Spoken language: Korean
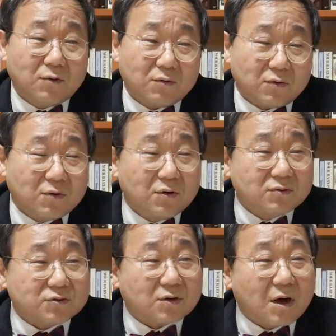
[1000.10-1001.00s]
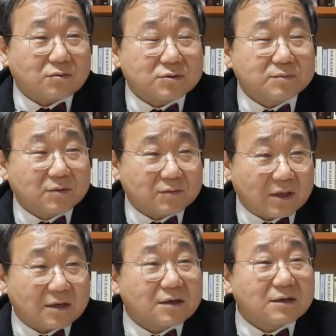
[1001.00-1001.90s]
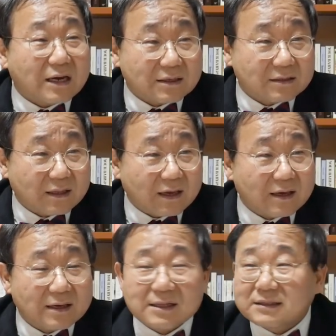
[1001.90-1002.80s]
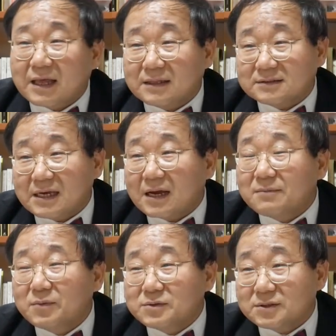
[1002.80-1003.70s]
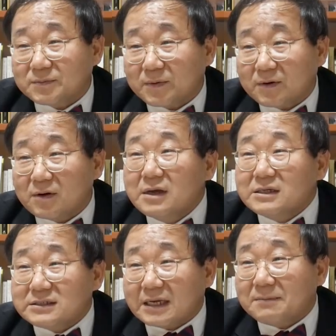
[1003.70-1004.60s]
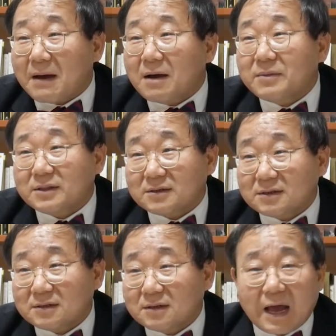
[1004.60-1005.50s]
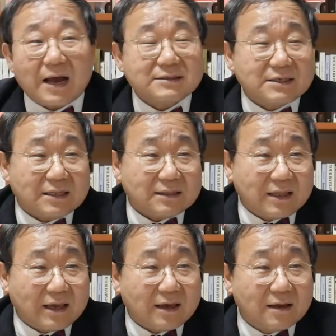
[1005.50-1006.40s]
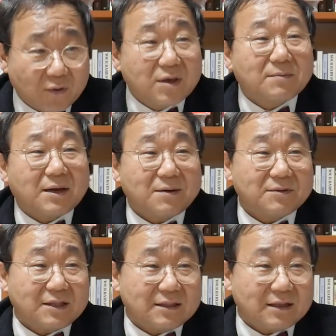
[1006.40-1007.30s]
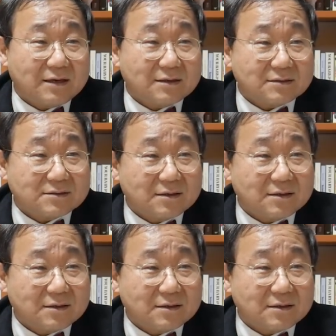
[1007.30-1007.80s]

뭐 연애를 지금 하고 싶다고 되는 건 아닌데 네. 일단 착한 모습을 자기 마음에 드는 아가씨한테 보이기만 하면 된다는 거죠.